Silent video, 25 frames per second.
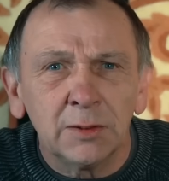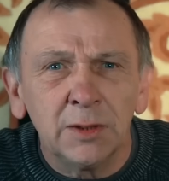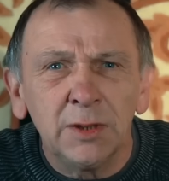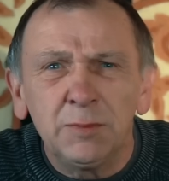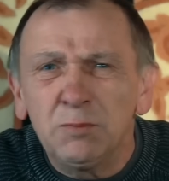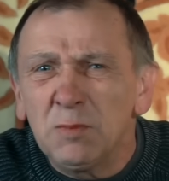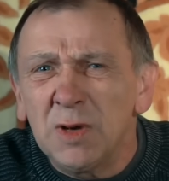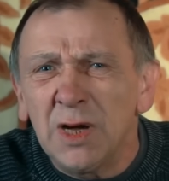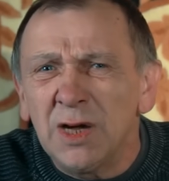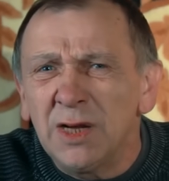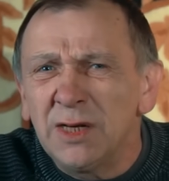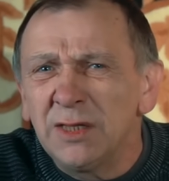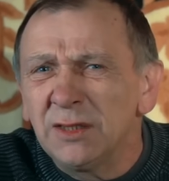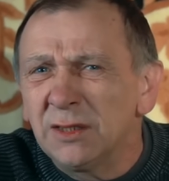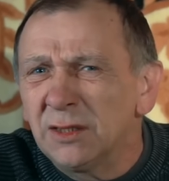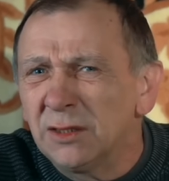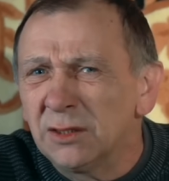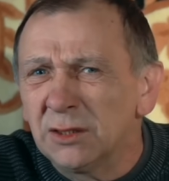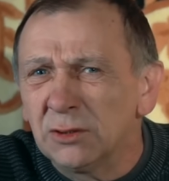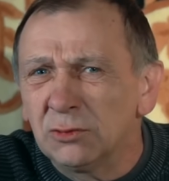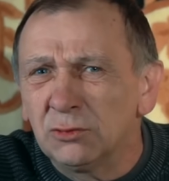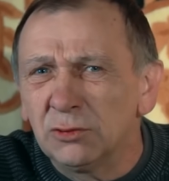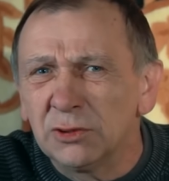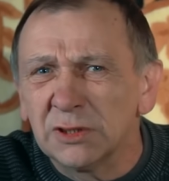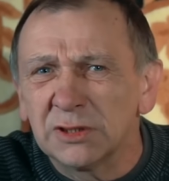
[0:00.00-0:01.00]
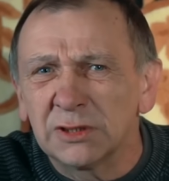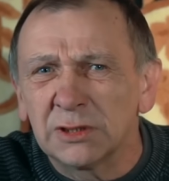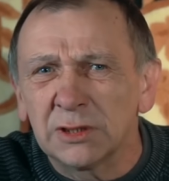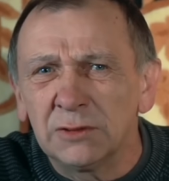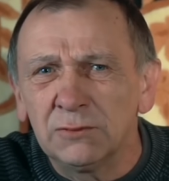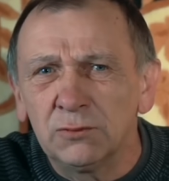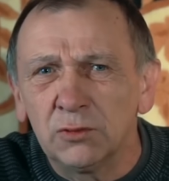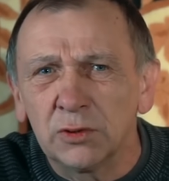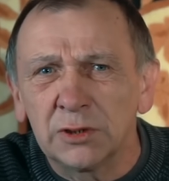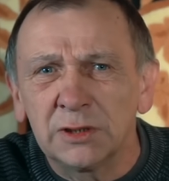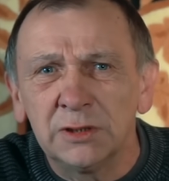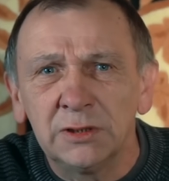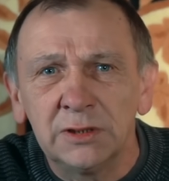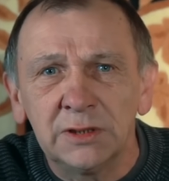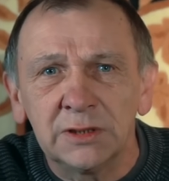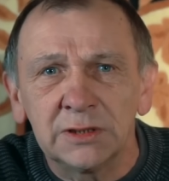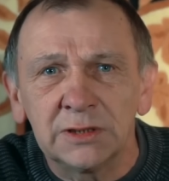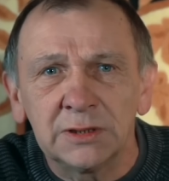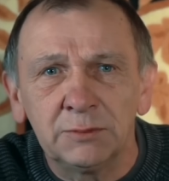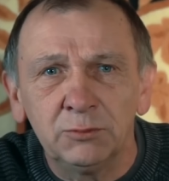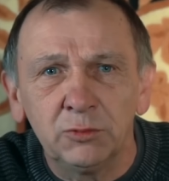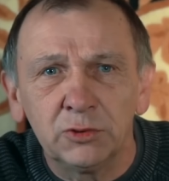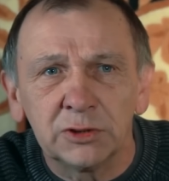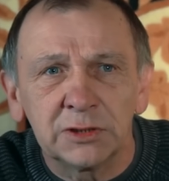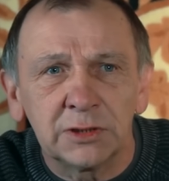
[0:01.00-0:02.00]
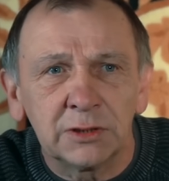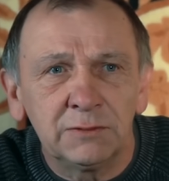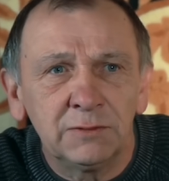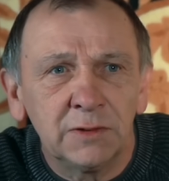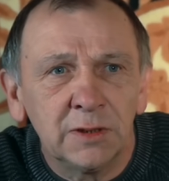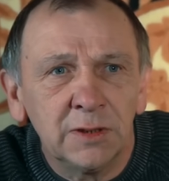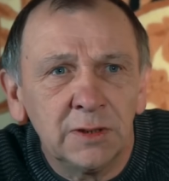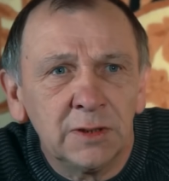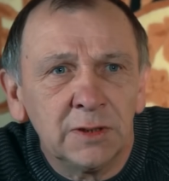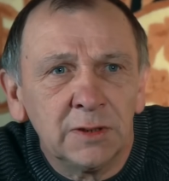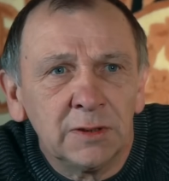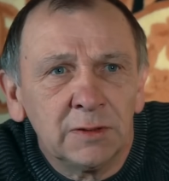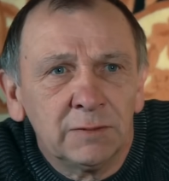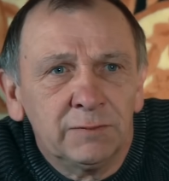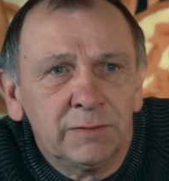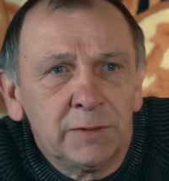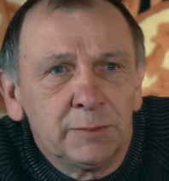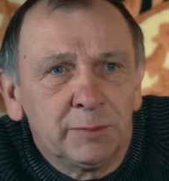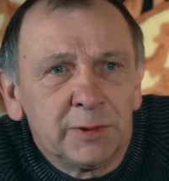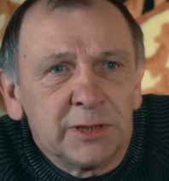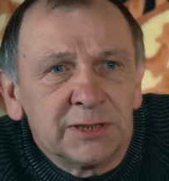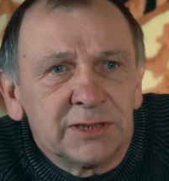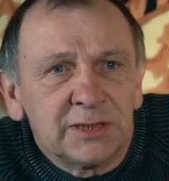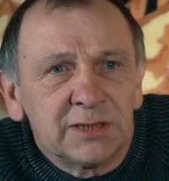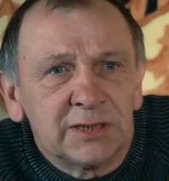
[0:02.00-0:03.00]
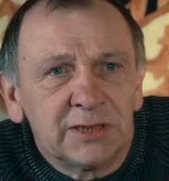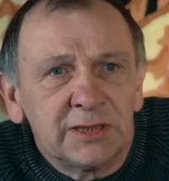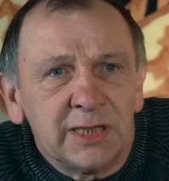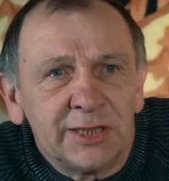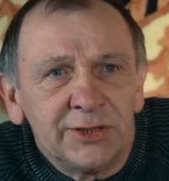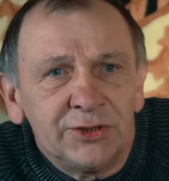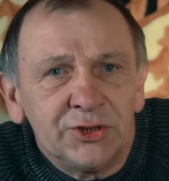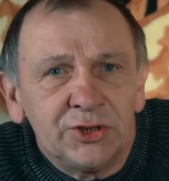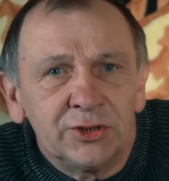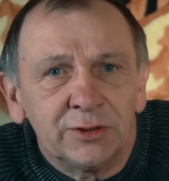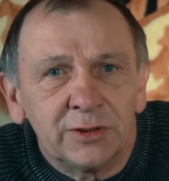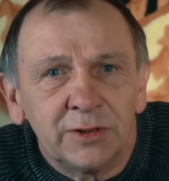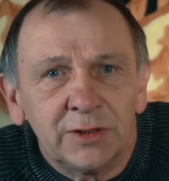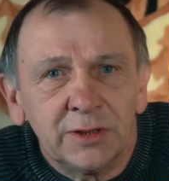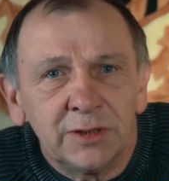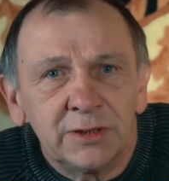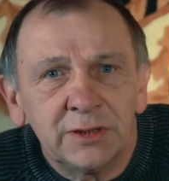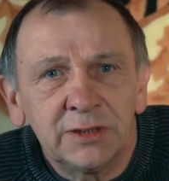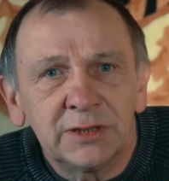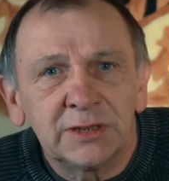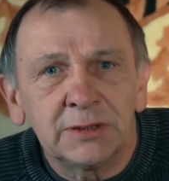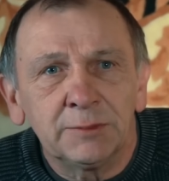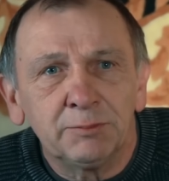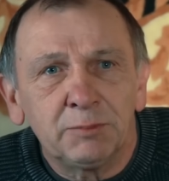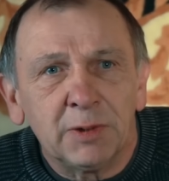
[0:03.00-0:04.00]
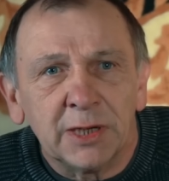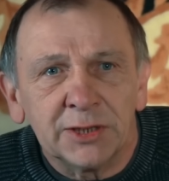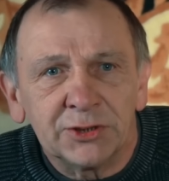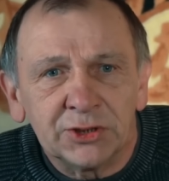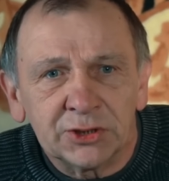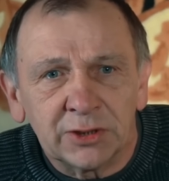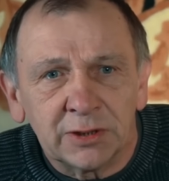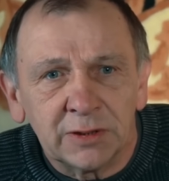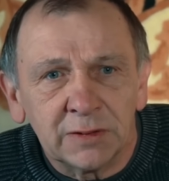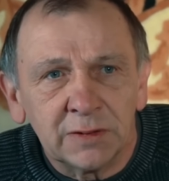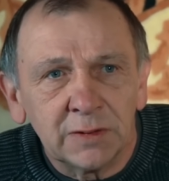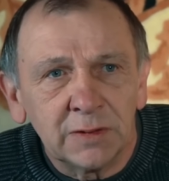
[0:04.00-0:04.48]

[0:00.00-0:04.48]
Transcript: И маленький такой островок, и на этом острове выбрался зайчик и собачка